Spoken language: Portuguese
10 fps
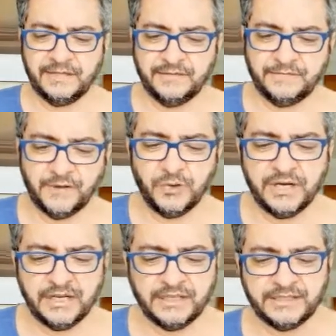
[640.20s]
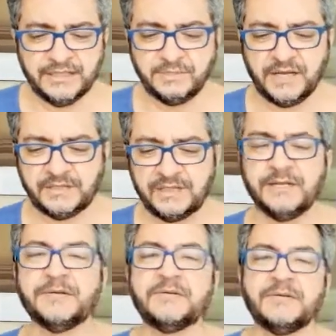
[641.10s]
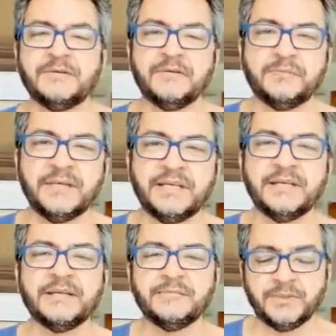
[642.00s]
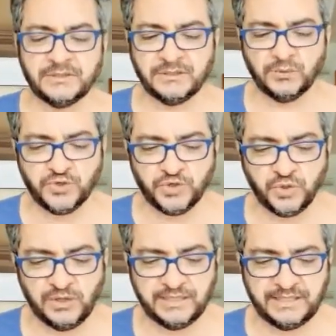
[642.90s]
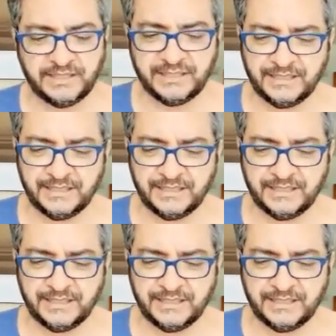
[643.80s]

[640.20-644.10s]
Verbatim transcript: foi o grande que bateu no pequeno. Portanto, o choque